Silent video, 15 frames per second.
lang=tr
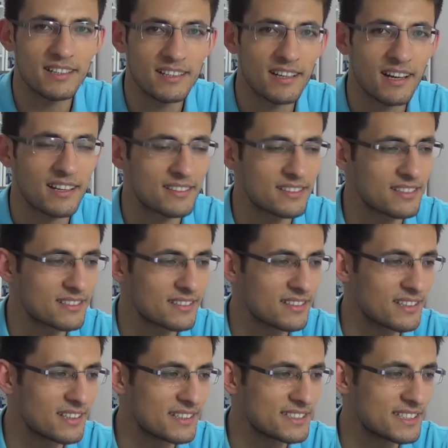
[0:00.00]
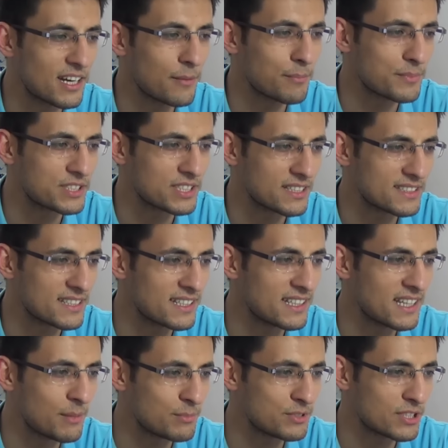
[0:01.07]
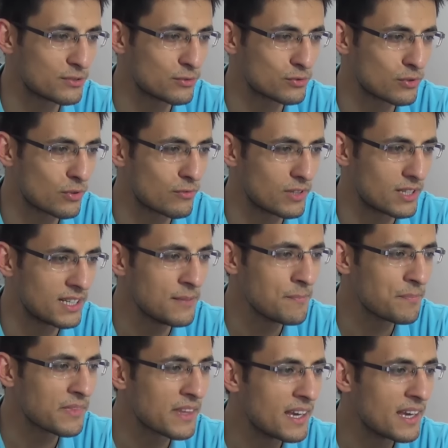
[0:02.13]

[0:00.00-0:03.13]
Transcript: anda artık e, şey yapmayacağız, ilgilenmeyeceğiz o serverla.